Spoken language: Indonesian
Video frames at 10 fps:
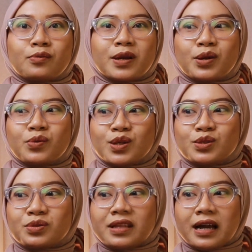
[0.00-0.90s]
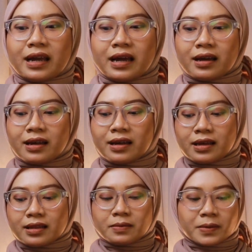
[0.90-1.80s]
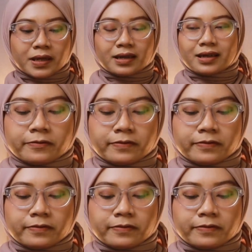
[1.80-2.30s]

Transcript: tuh beda 2 juta ya. Tapi